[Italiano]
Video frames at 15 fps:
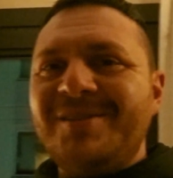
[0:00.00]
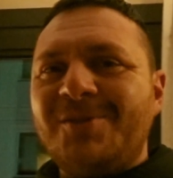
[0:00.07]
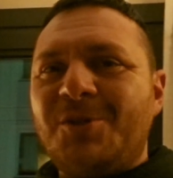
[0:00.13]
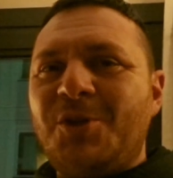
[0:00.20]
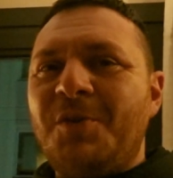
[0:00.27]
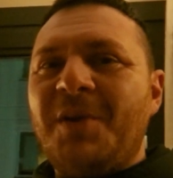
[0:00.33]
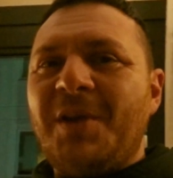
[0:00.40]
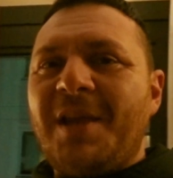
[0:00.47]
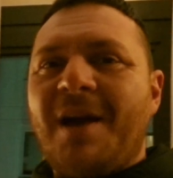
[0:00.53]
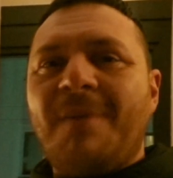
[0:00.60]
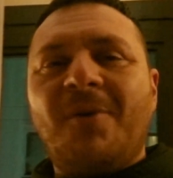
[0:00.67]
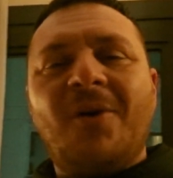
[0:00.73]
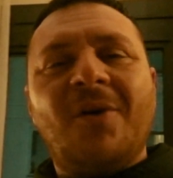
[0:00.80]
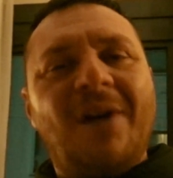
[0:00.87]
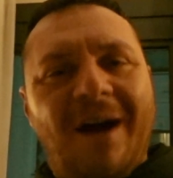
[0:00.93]
ci
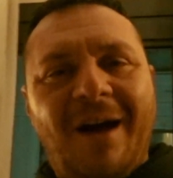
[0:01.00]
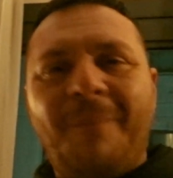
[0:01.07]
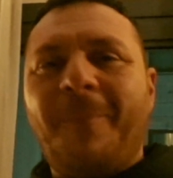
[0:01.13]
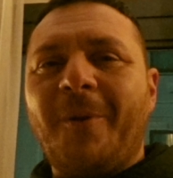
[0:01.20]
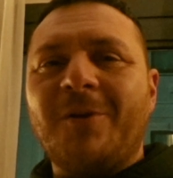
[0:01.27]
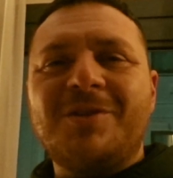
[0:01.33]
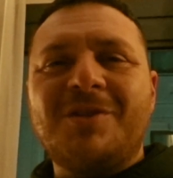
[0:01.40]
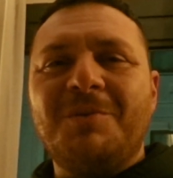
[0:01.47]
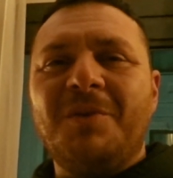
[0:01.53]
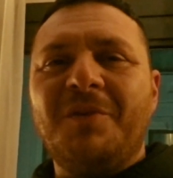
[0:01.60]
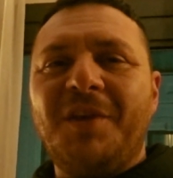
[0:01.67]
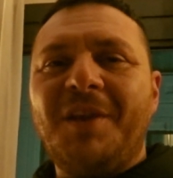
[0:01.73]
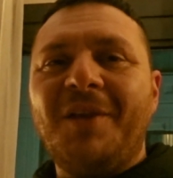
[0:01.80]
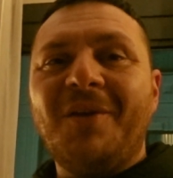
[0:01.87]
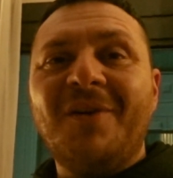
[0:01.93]
vediamo al prossimo
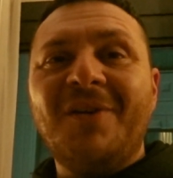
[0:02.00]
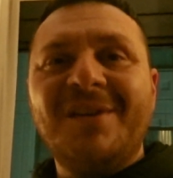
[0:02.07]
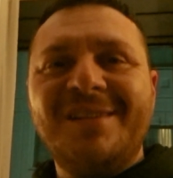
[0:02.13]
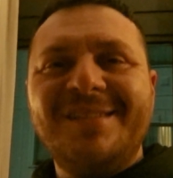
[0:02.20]
video.